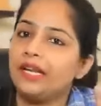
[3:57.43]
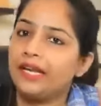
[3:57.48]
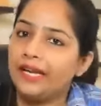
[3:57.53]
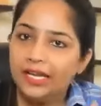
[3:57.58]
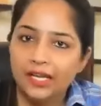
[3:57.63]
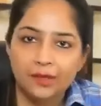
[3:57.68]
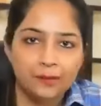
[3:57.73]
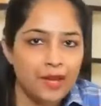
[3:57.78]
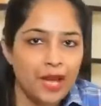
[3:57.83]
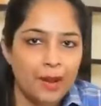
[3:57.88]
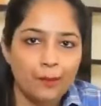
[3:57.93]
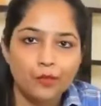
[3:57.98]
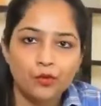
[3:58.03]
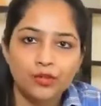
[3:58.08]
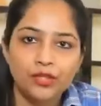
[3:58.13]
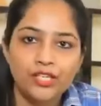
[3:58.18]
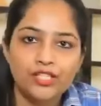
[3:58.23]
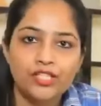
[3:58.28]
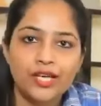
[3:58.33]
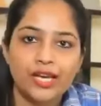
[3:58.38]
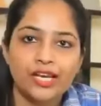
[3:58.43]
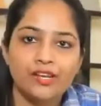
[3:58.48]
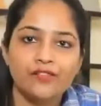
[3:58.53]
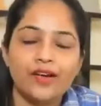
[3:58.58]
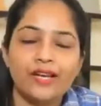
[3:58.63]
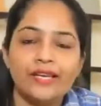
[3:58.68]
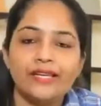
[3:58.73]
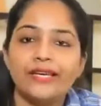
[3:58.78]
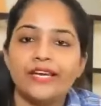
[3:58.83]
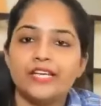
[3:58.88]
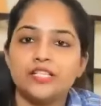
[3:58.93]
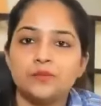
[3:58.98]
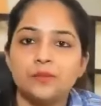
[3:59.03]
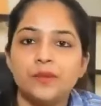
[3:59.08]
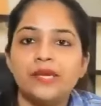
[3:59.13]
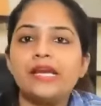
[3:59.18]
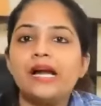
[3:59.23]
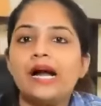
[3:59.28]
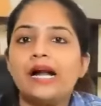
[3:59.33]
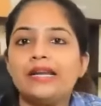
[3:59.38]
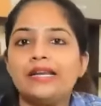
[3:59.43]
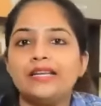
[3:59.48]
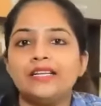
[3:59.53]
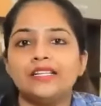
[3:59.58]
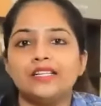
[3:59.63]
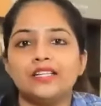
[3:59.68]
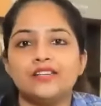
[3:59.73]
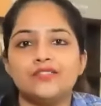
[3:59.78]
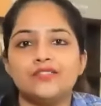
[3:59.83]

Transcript: ट्रेनिंग भी आपको दी जाने वाली है एस कार्ड की